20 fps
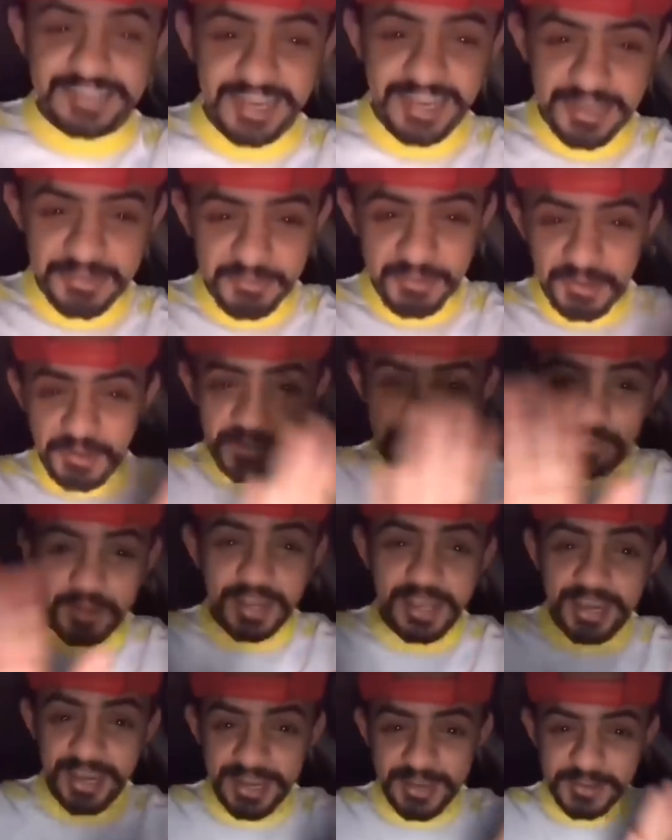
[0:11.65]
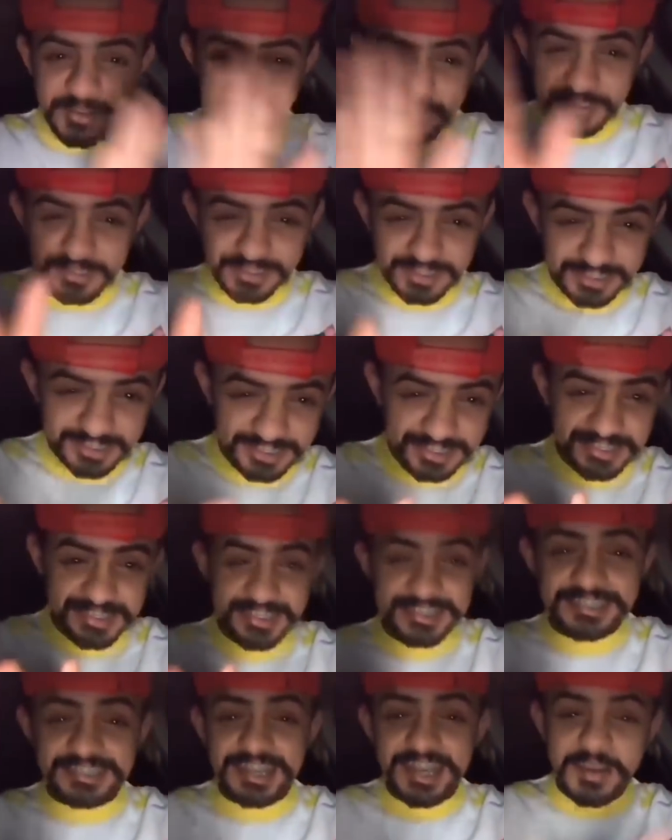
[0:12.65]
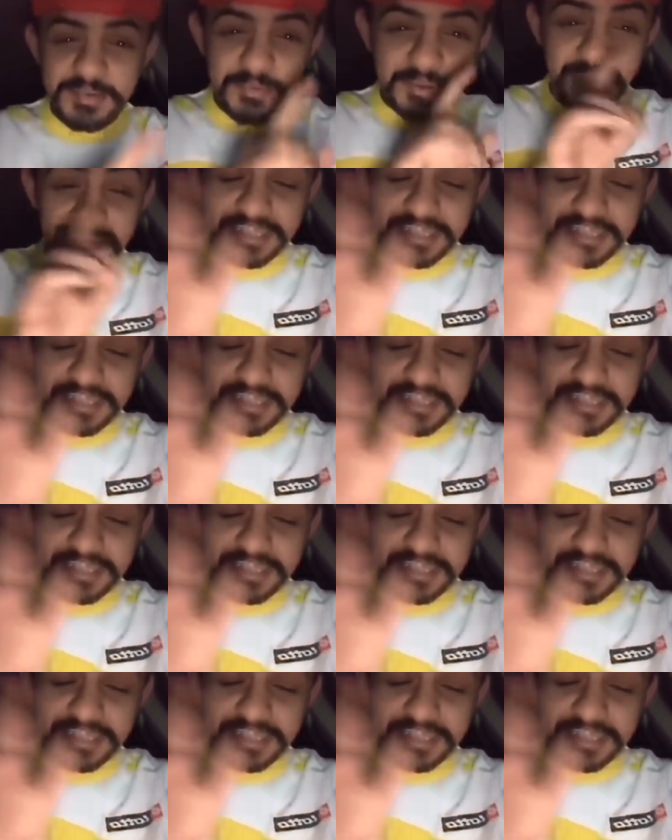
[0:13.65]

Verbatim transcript: جايب لكم الاحلاوي المستجد صاحب